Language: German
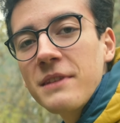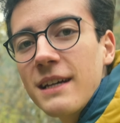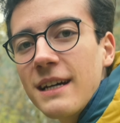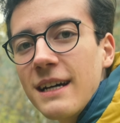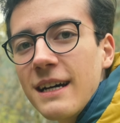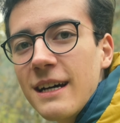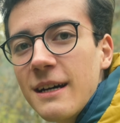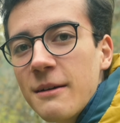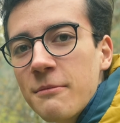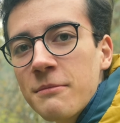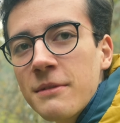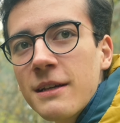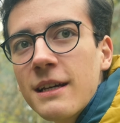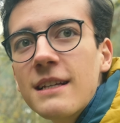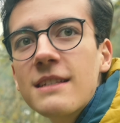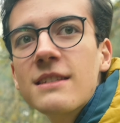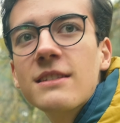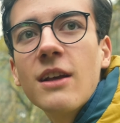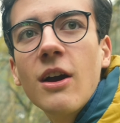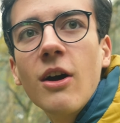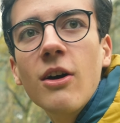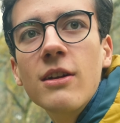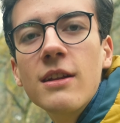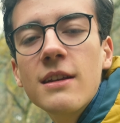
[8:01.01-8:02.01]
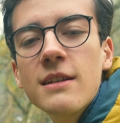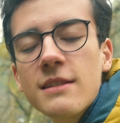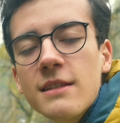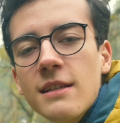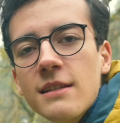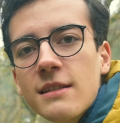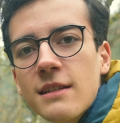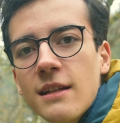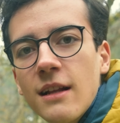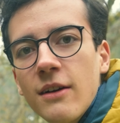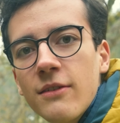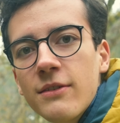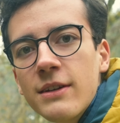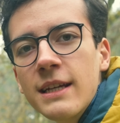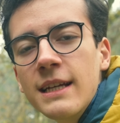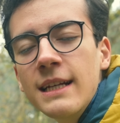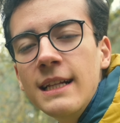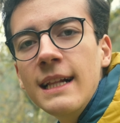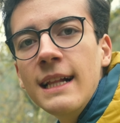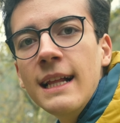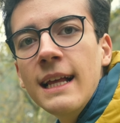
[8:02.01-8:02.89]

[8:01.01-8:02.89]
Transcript: ähm, Chris Kahler ist das glaube ich,